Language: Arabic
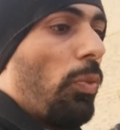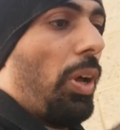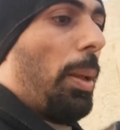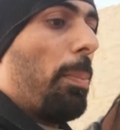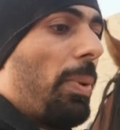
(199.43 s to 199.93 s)

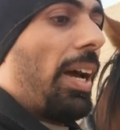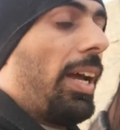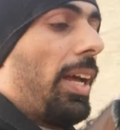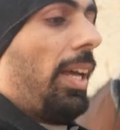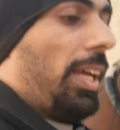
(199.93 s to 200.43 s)
فلما
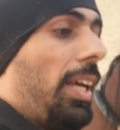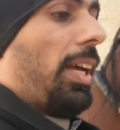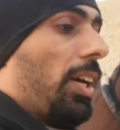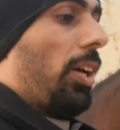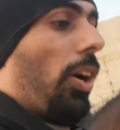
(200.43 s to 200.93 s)
آه،
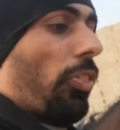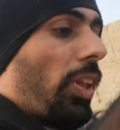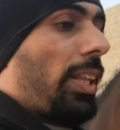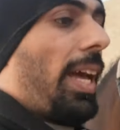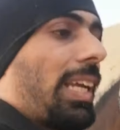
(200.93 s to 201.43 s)

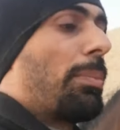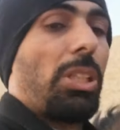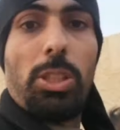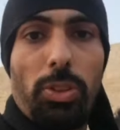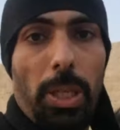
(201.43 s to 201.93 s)
اضطر يتحكم اكتشف